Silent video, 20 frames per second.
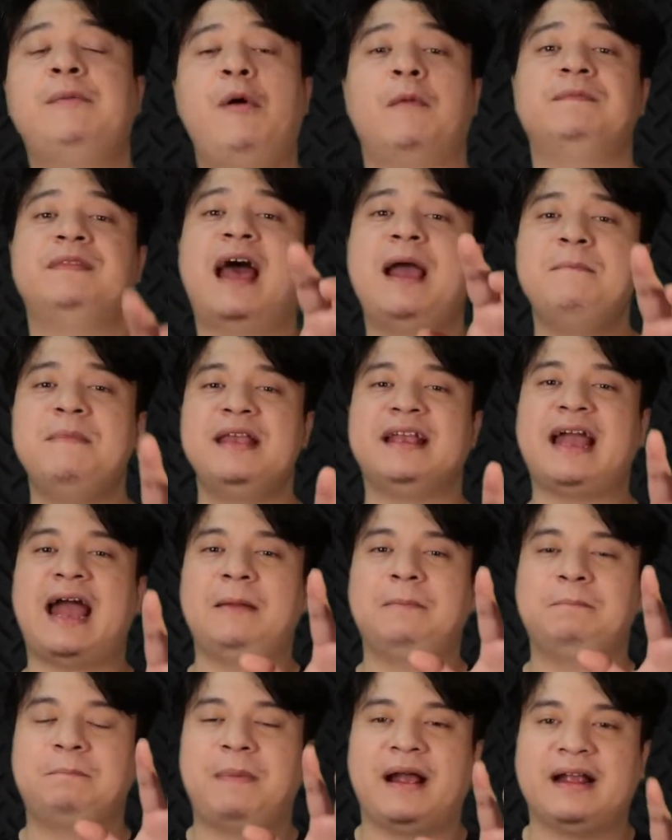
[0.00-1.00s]
ครับผมได้มีกา
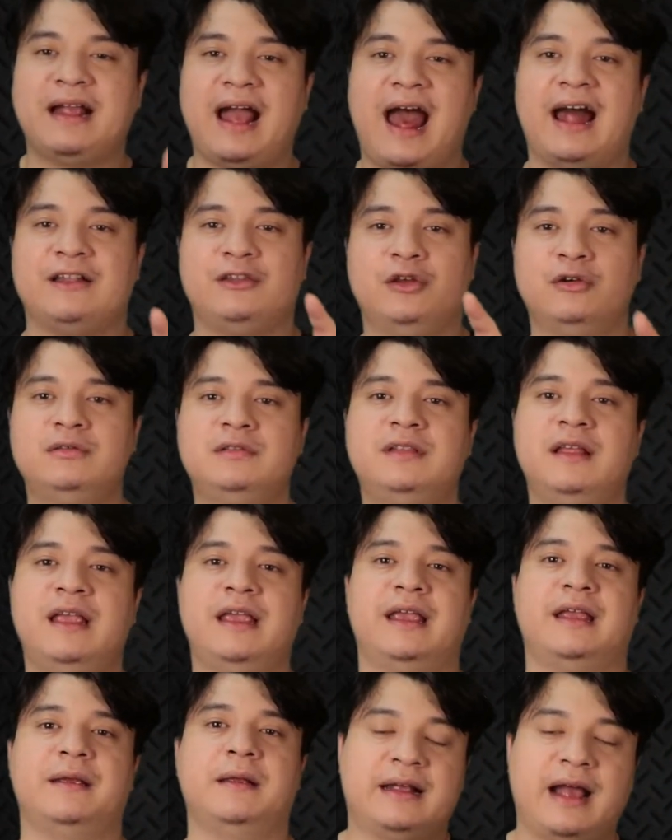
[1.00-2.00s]
รประกาศยุติ
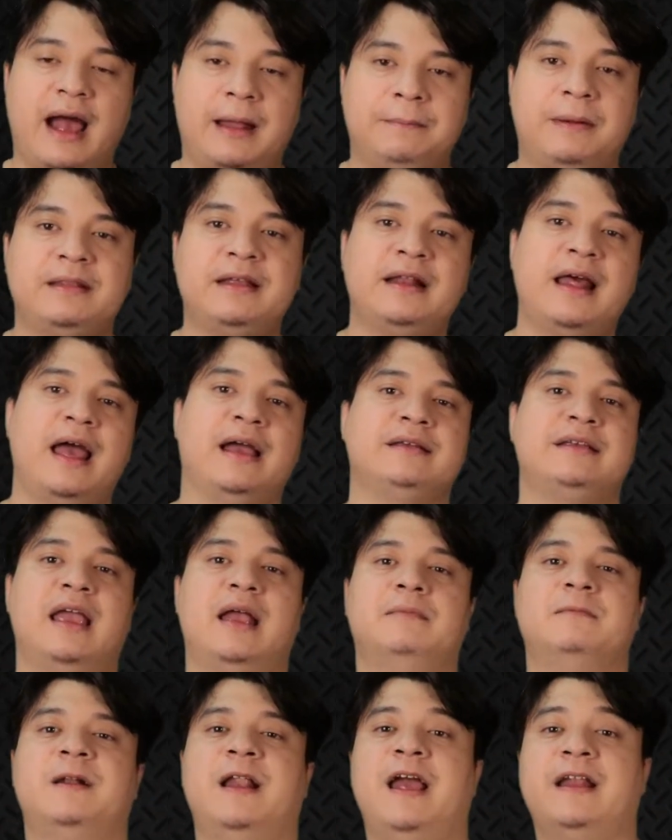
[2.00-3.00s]
การพัฒนาเก
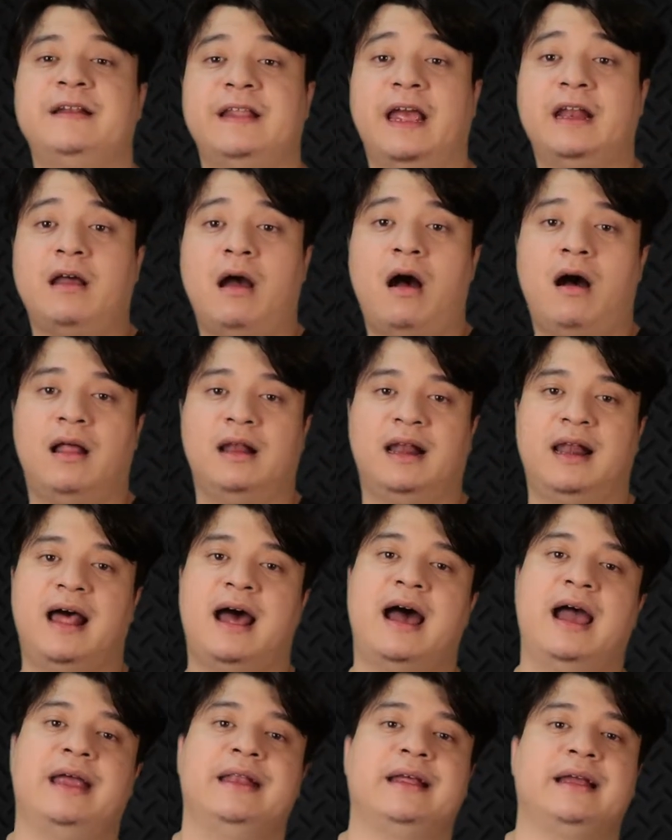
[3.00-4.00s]
ม Red Dead
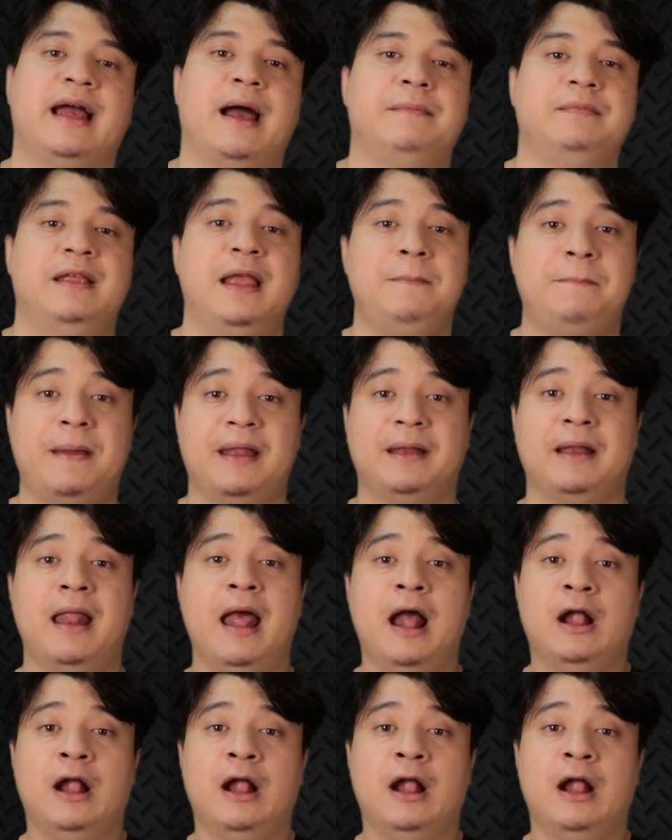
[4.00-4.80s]
Online นะครับที่เป็น